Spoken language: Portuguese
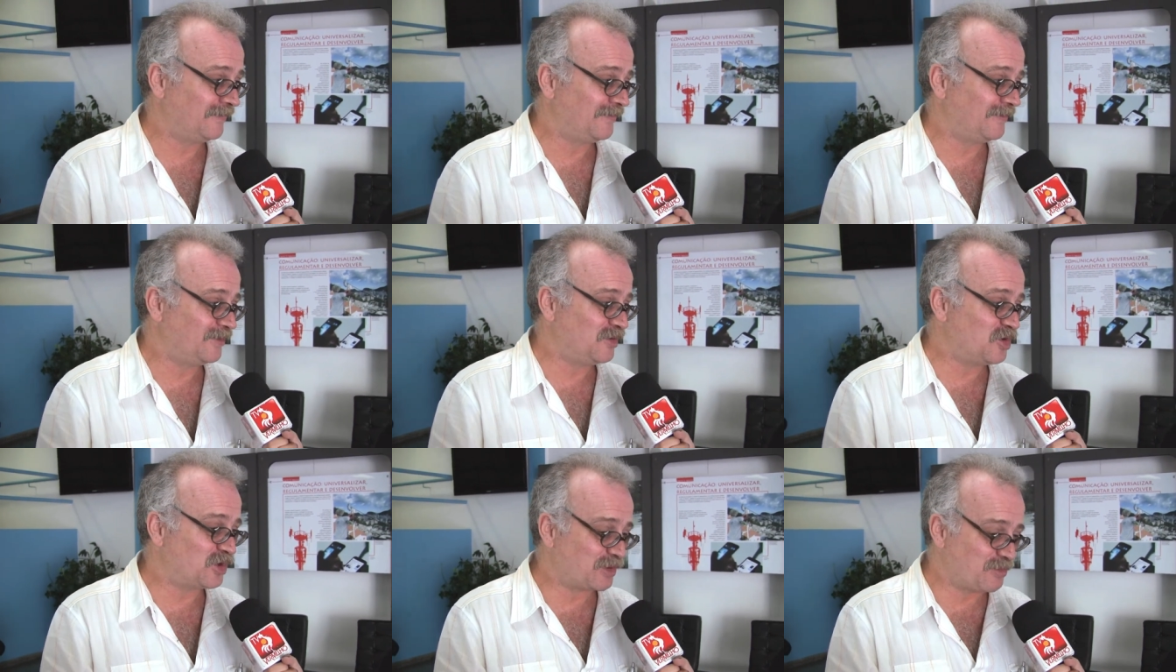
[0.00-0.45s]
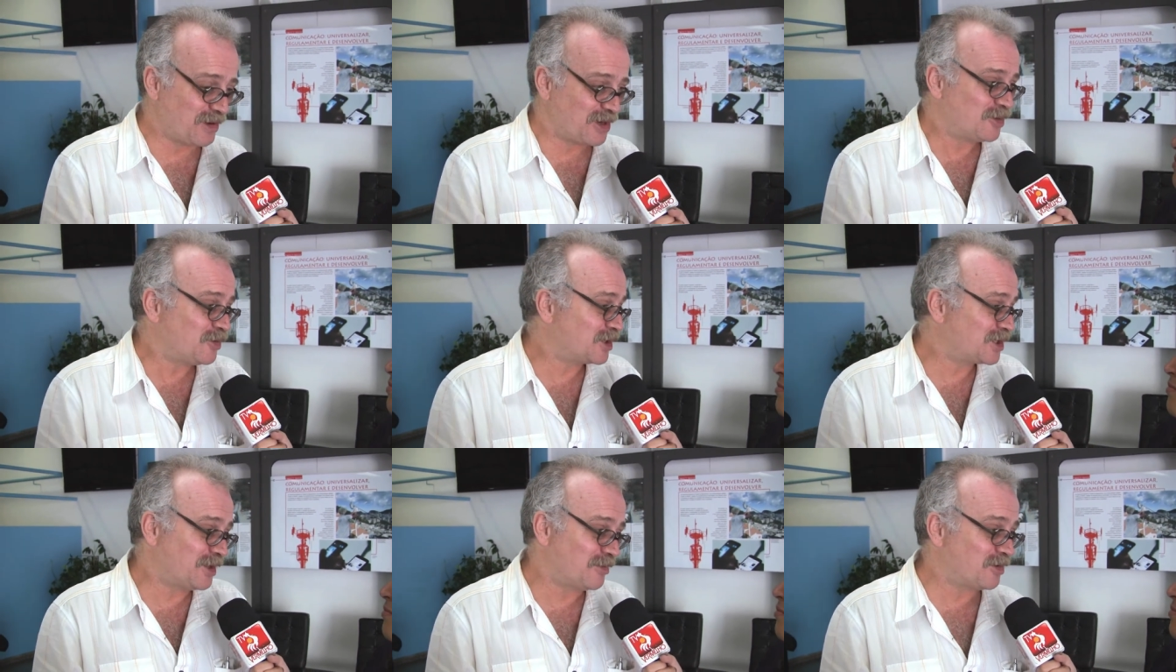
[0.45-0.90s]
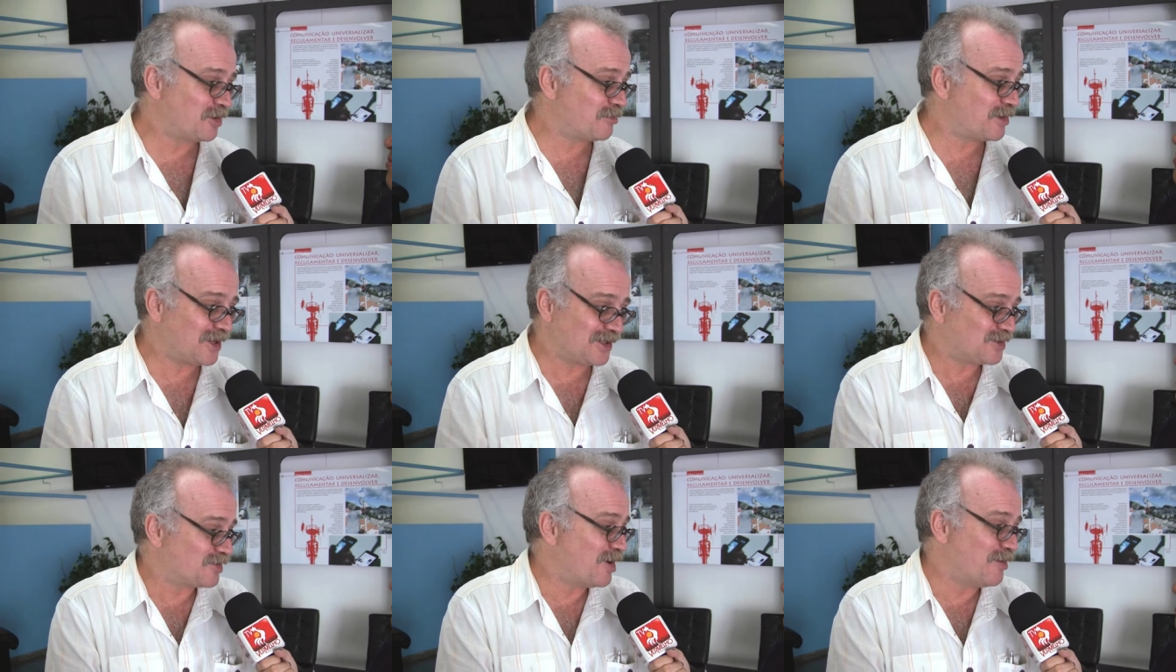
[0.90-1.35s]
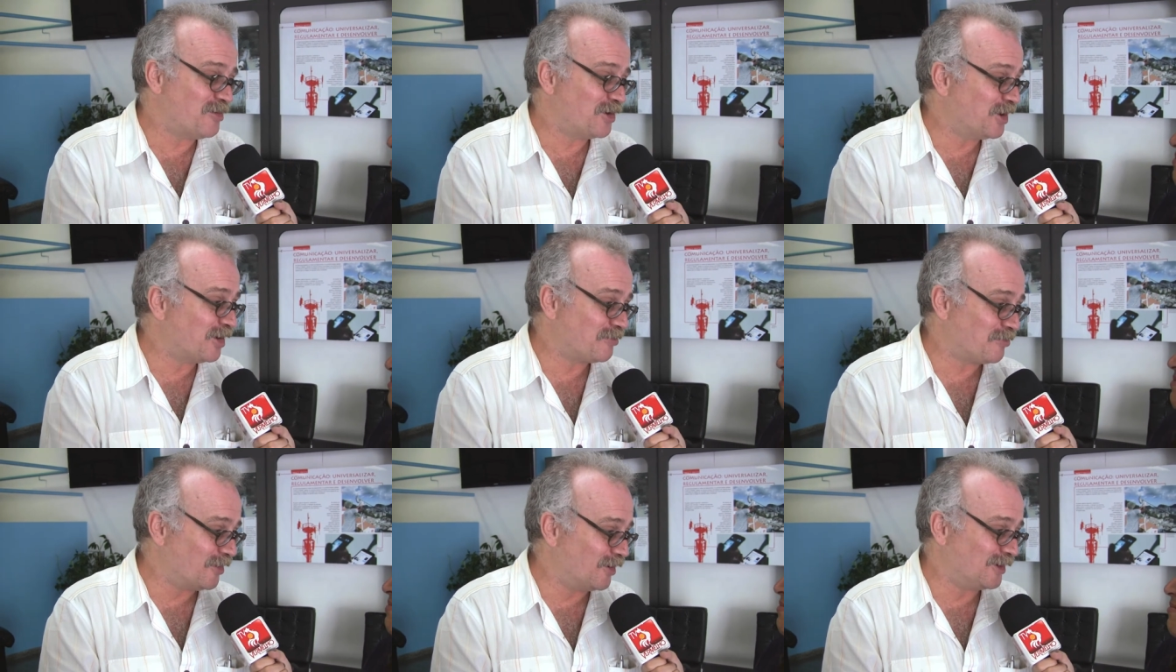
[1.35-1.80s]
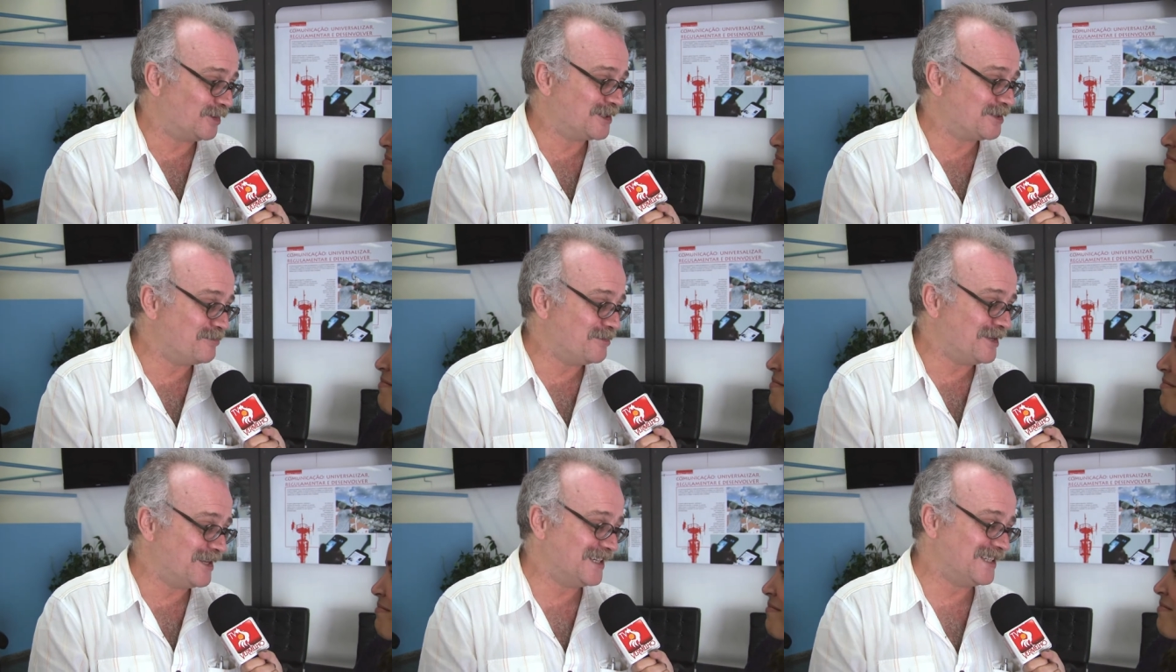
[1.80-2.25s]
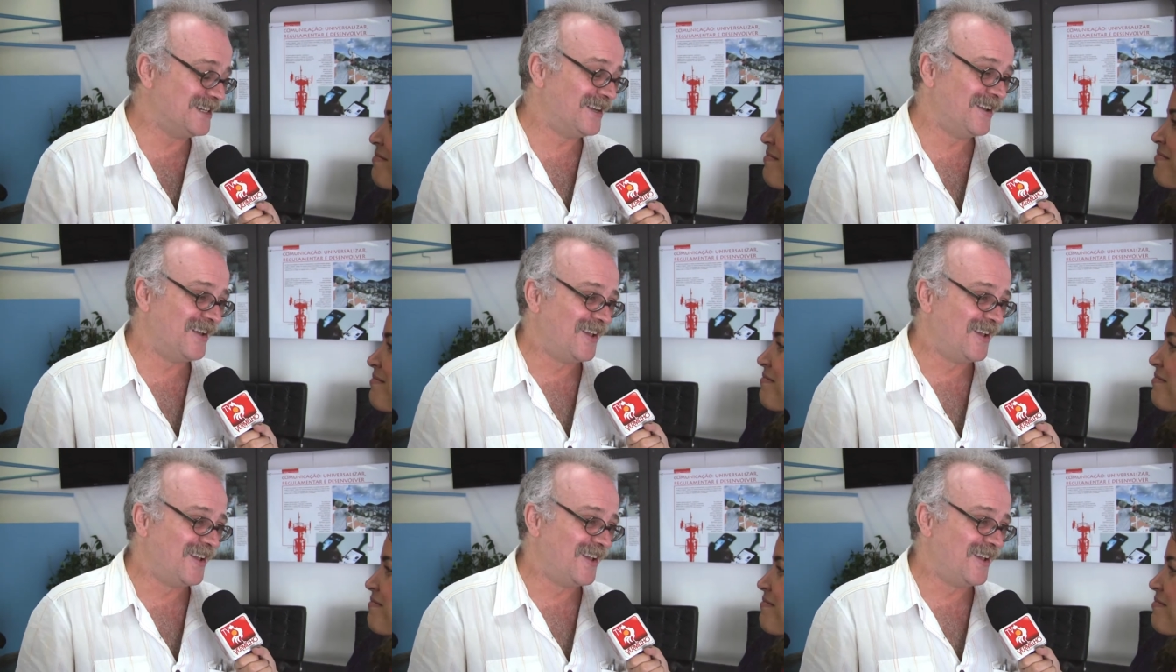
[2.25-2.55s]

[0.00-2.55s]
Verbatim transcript: E o que mais nós temos no Brasil é monopólio de mídia.